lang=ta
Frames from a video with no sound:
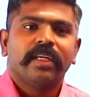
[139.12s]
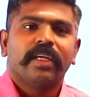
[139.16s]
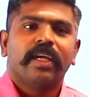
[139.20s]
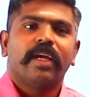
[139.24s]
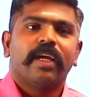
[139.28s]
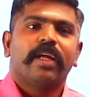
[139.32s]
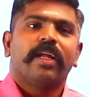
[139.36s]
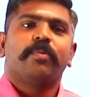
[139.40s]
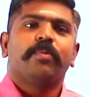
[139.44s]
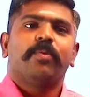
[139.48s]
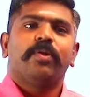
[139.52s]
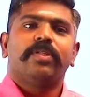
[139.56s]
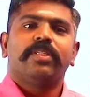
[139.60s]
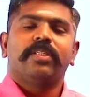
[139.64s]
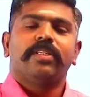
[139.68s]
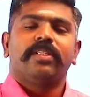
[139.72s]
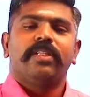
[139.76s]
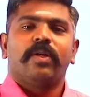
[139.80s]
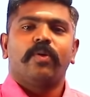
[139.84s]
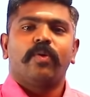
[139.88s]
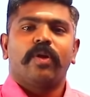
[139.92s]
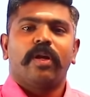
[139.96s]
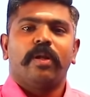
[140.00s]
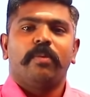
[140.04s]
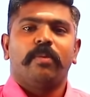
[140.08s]
எனக்கு பிடிச்ச
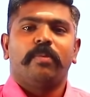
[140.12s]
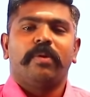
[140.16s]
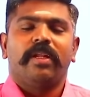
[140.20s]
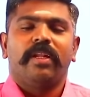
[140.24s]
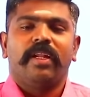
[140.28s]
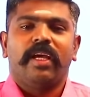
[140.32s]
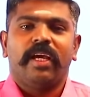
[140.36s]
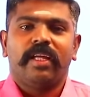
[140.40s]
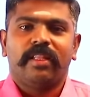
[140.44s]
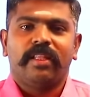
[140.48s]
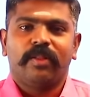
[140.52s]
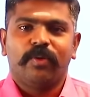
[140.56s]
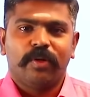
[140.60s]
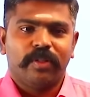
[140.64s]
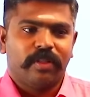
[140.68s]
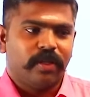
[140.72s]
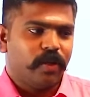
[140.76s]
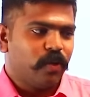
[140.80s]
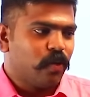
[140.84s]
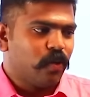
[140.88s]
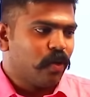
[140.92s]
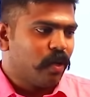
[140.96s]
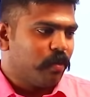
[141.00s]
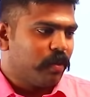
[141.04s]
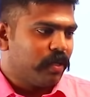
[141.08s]
திருக்குறள் இப்போ நேற்று ஒரு
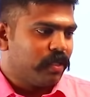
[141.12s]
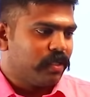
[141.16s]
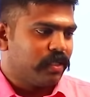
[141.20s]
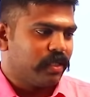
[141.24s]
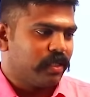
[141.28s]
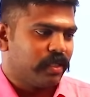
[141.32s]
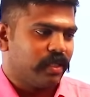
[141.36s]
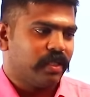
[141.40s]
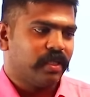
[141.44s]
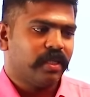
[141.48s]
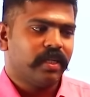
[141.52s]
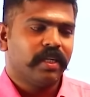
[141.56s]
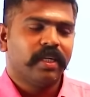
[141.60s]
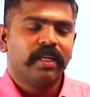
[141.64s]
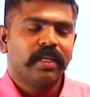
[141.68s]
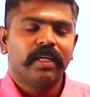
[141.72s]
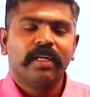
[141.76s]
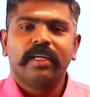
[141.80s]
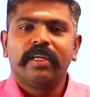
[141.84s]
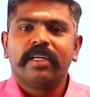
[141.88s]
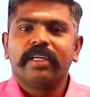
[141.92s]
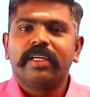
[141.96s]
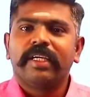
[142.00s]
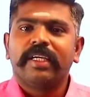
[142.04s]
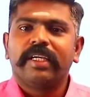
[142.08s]
திருக்குறள் படித்தேன்
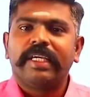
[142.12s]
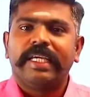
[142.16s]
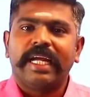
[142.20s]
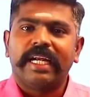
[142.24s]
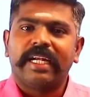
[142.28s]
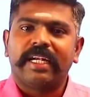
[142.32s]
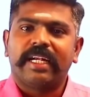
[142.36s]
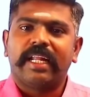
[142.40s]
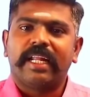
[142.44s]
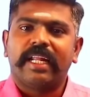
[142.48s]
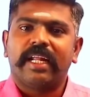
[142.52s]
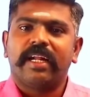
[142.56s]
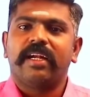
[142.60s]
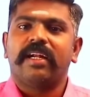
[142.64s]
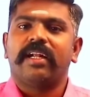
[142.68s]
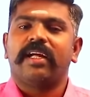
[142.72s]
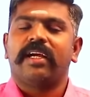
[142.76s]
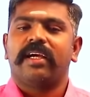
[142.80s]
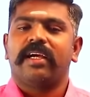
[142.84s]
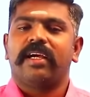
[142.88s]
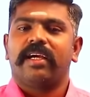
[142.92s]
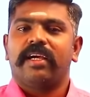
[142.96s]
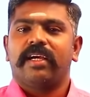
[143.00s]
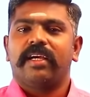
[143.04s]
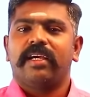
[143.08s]
எற்றென்ன
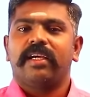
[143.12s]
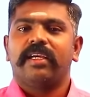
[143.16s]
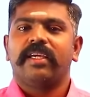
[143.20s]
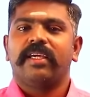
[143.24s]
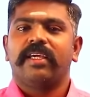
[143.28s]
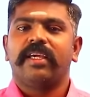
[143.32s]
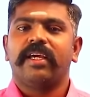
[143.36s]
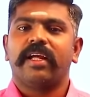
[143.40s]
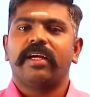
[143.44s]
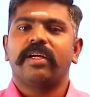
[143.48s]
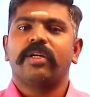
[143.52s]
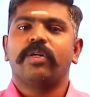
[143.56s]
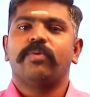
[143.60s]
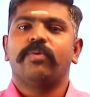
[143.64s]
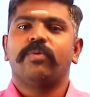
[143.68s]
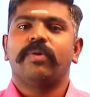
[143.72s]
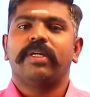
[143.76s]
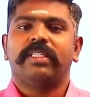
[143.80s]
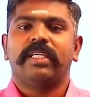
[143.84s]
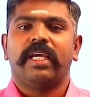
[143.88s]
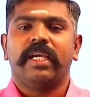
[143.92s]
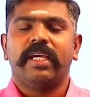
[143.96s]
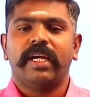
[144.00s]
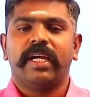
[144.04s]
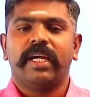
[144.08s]
இறங்குவ
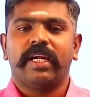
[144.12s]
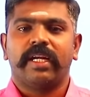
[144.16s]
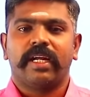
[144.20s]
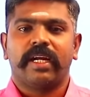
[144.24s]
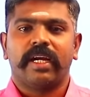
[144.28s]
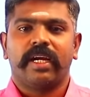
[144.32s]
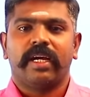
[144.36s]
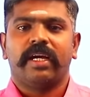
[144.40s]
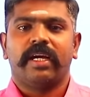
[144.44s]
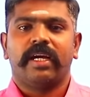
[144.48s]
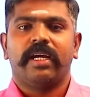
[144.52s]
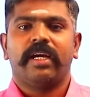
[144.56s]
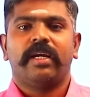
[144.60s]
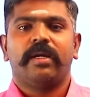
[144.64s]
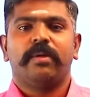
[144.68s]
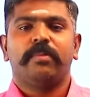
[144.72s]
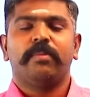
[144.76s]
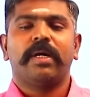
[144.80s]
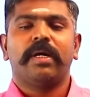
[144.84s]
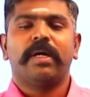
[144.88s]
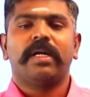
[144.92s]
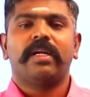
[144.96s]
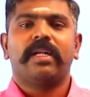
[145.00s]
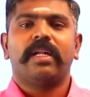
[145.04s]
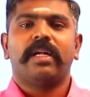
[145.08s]
செய்யற்க
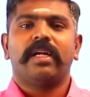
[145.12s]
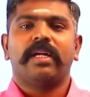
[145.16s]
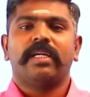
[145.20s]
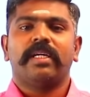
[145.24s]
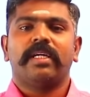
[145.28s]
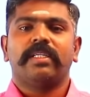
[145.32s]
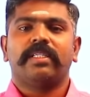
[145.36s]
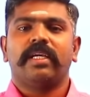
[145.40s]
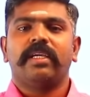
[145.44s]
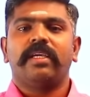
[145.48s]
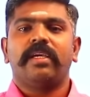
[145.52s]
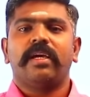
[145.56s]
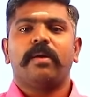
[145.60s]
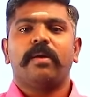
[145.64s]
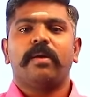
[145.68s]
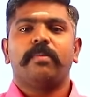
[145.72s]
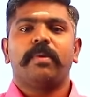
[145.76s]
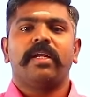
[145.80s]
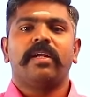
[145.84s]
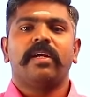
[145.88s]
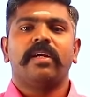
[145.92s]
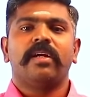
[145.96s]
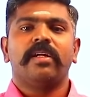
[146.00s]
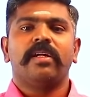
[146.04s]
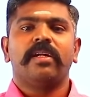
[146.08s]
மற்றென்ன செய்யாமை
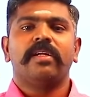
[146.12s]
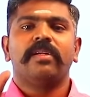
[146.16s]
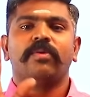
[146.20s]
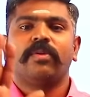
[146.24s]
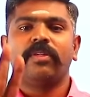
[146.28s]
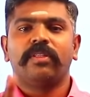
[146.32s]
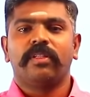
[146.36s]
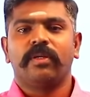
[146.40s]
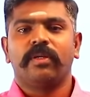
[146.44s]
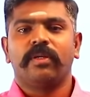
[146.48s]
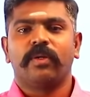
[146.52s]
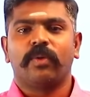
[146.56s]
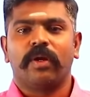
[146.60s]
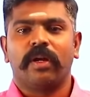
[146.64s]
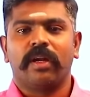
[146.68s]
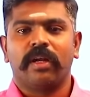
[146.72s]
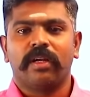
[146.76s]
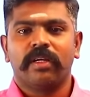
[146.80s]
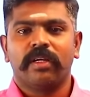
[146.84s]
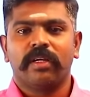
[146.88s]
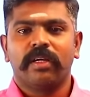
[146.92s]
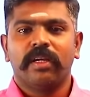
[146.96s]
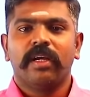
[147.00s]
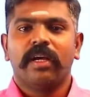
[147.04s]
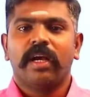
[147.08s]
நன்றுன்னு ஒரு திருக்குறள்
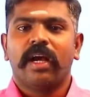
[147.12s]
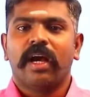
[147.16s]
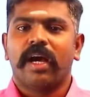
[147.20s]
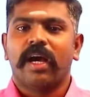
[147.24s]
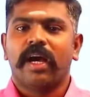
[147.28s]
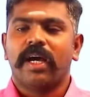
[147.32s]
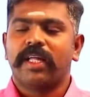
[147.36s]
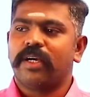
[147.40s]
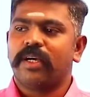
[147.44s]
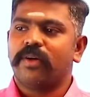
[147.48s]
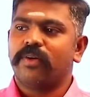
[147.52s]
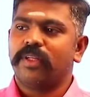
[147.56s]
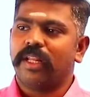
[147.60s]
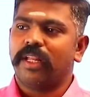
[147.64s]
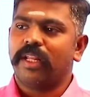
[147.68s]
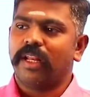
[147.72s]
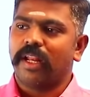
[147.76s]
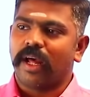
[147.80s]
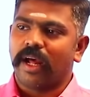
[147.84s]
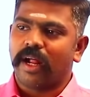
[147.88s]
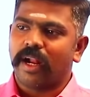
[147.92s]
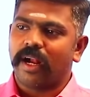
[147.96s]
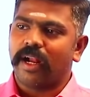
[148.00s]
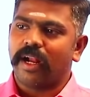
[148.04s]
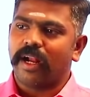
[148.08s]
அதாவது
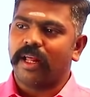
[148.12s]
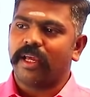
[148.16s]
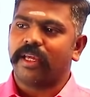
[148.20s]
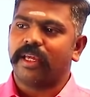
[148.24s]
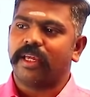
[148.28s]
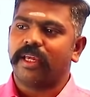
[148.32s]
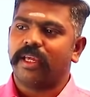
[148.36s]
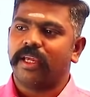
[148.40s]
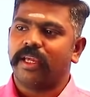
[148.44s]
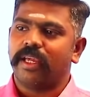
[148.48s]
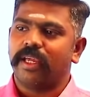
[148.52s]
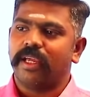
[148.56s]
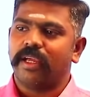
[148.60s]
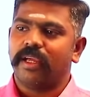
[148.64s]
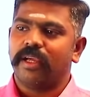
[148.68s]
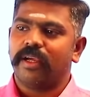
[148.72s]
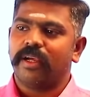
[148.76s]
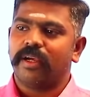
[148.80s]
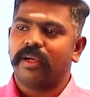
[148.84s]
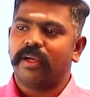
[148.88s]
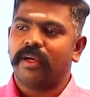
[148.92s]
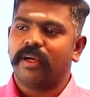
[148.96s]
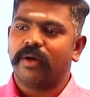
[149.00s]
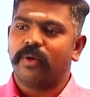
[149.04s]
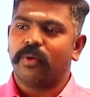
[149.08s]
நாளைக்கு
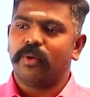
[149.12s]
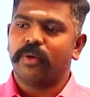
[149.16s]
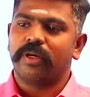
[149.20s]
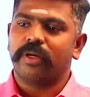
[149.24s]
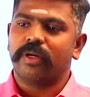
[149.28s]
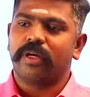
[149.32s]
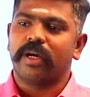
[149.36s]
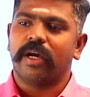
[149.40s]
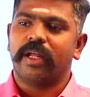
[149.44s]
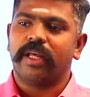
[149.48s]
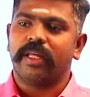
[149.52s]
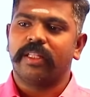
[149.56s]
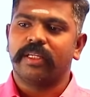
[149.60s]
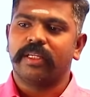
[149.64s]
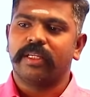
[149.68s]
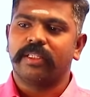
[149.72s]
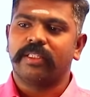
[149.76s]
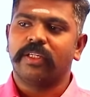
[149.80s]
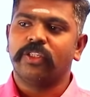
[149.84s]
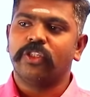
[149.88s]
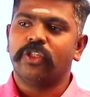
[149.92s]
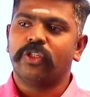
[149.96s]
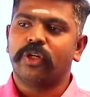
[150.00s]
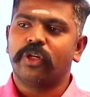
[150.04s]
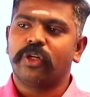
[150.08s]
ஒரு காரியத்தை
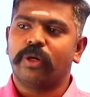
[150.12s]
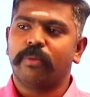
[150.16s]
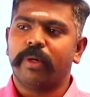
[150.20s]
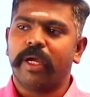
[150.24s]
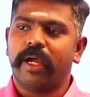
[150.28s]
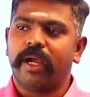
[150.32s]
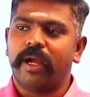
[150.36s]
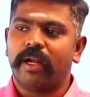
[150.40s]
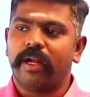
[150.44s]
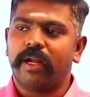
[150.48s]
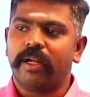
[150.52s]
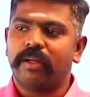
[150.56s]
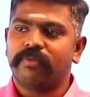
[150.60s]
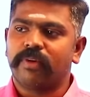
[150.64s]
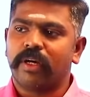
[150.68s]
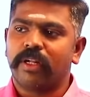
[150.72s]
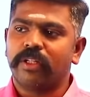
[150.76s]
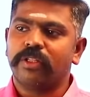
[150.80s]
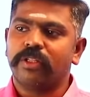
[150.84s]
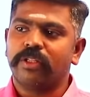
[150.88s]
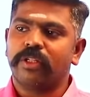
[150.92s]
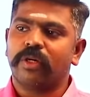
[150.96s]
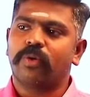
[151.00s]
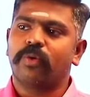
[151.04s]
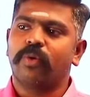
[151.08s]
செஞ்சுட்டோமேனு
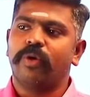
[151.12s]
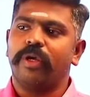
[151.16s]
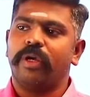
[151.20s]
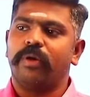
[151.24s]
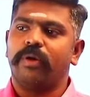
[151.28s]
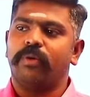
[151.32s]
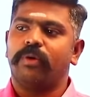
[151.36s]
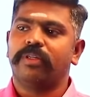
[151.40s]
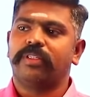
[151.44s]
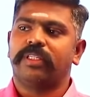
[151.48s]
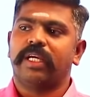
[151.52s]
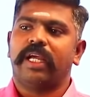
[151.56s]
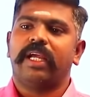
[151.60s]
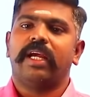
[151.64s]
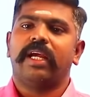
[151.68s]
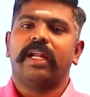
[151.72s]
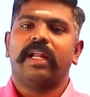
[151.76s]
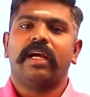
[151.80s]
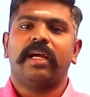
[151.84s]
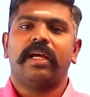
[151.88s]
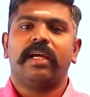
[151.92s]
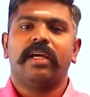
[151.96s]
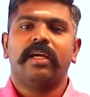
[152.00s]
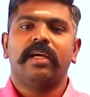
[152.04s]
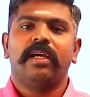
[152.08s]
வருந்தக்கூடிய ஒரு
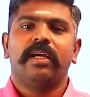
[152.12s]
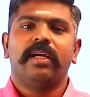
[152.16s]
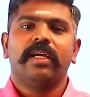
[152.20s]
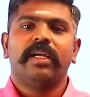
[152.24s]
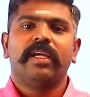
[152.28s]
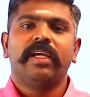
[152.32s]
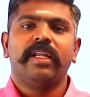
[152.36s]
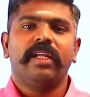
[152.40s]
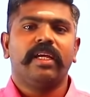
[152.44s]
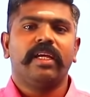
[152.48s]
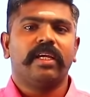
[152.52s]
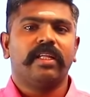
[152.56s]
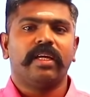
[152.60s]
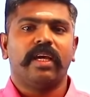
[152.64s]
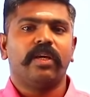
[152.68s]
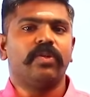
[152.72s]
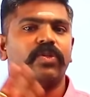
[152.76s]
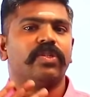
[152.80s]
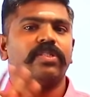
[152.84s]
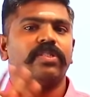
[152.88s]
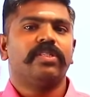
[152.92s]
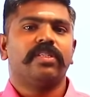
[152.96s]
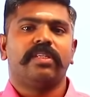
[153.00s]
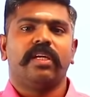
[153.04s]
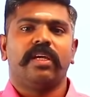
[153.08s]
செயலை இன்னைக்கு தயவு
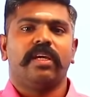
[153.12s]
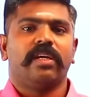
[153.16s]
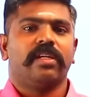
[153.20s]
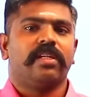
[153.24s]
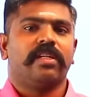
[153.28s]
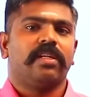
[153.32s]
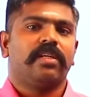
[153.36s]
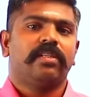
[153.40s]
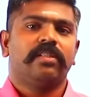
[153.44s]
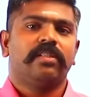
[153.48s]
செஞ்சு செய்யாத